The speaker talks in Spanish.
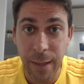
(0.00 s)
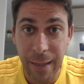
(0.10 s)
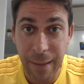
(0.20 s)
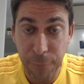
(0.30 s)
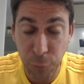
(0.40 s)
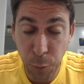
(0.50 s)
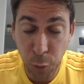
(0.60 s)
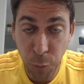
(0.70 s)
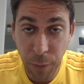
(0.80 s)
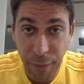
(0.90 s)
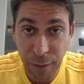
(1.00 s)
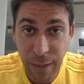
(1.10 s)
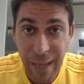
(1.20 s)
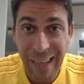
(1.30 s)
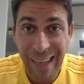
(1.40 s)
Fútbol Club
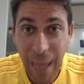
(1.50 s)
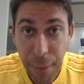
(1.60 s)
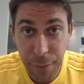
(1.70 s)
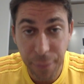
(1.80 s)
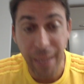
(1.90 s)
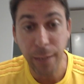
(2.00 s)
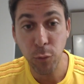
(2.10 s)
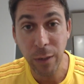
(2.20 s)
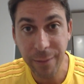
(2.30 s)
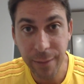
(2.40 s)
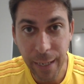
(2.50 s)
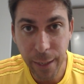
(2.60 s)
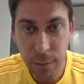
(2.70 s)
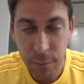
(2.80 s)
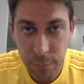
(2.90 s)
Barcelona Cádiz en un
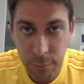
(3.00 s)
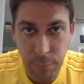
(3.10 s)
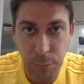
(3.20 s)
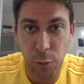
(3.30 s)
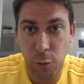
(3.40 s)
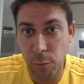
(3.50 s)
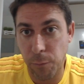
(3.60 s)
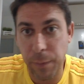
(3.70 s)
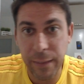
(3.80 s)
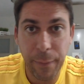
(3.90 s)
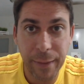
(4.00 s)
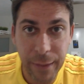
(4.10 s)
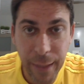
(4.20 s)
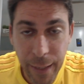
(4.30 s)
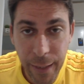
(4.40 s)
escenario
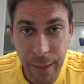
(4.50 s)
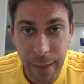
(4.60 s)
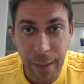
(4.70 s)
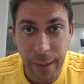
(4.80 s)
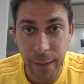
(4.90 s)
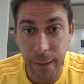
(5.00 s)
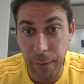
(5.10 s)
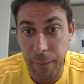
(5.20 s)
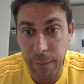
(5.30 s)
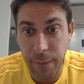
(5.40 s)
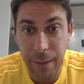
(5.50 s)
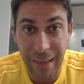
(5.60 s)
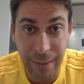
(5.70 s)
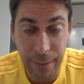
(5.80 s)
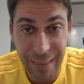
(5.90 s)
completamente eh,
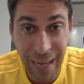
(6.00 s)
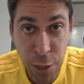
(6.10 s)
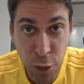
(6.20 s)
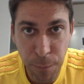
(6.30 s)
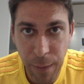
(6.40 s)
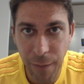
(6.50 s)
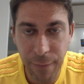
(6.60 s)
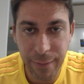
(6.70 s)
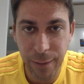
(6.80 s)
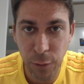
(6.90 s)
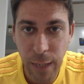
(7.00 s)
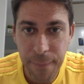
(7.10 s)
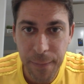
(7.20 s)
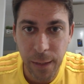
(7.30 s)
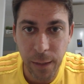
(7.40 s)
extraño para el Barcelona
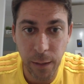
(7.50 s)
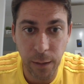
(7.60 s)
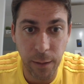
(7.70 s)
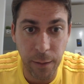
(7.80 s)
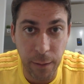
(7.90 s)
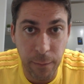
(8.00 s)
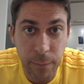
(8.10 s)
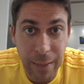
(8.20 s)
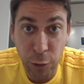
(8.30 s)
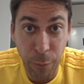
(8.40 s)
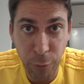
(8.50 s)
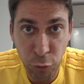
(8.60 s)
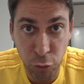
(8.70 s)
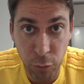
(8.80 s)
y novedoso